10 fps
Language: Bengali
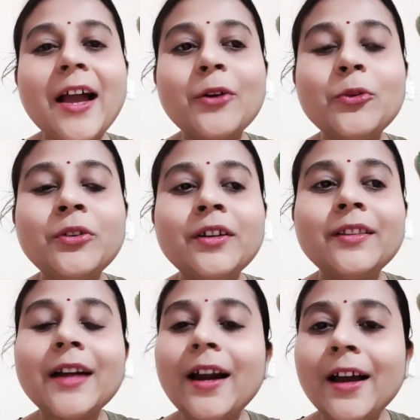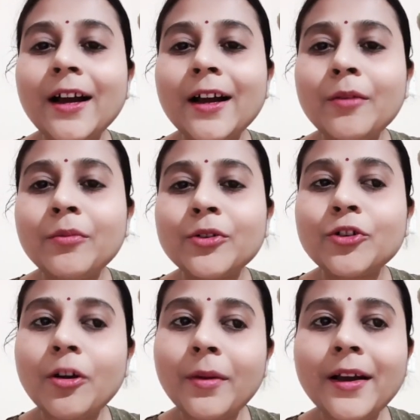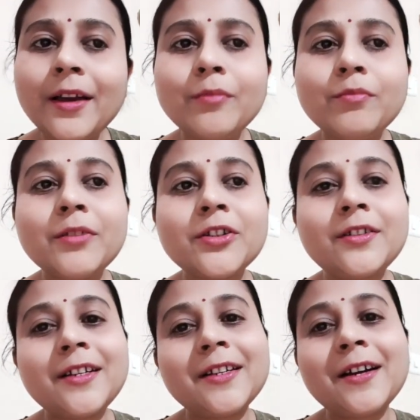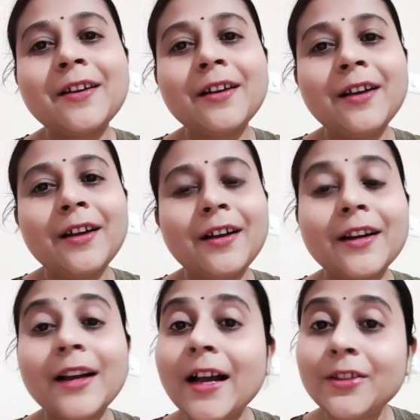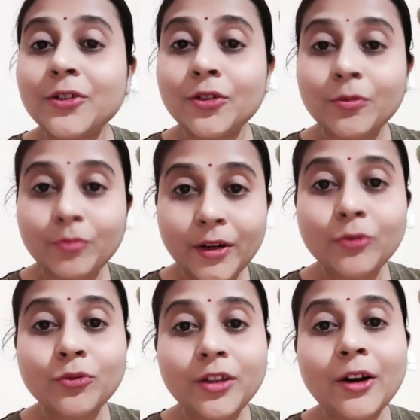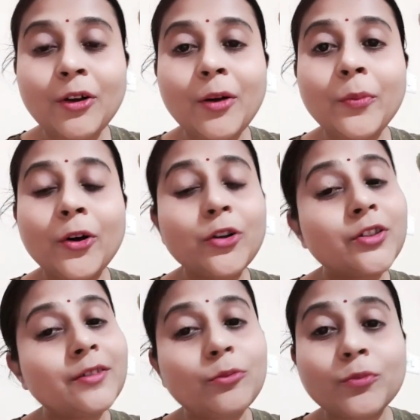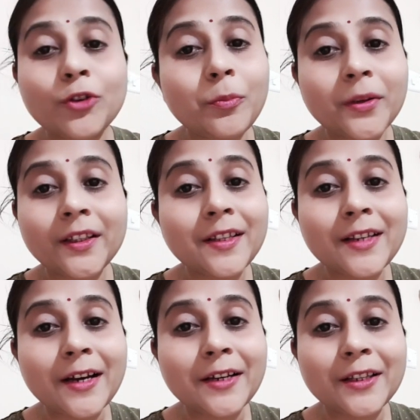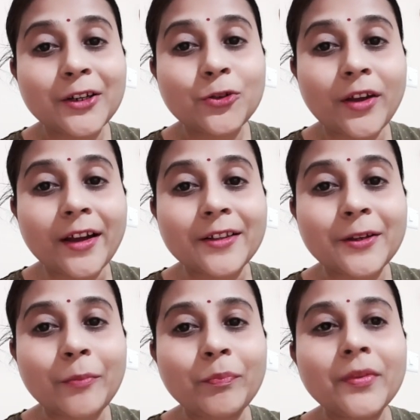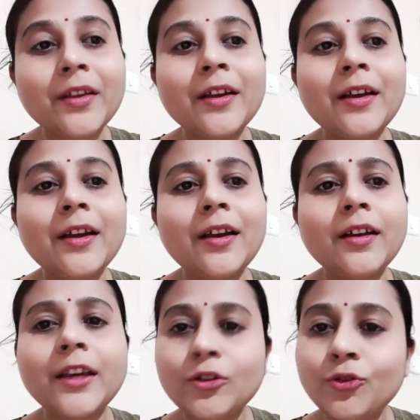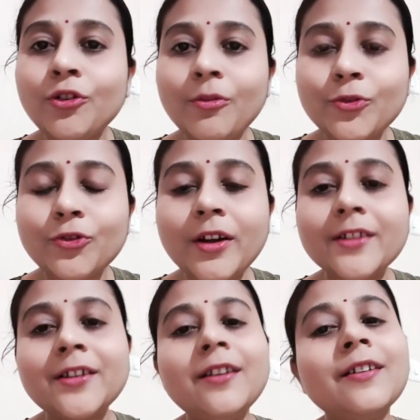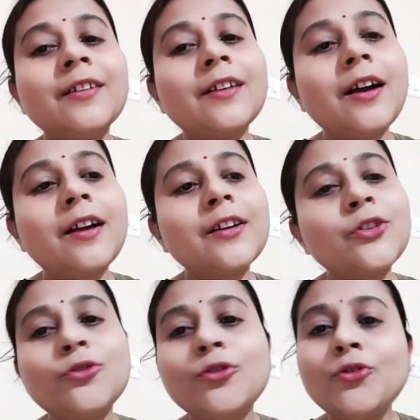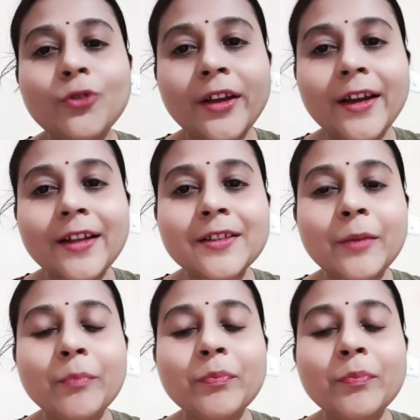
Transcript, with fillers: এখন তারা সবাই বেশ যে যার কাজ মানে উদ্ধার হওয়ার পর চম্পাদাদার সাইড থেকে সরে গেছে কিছুজন অবশ্য আছে আর কিছুজন সরে গেছে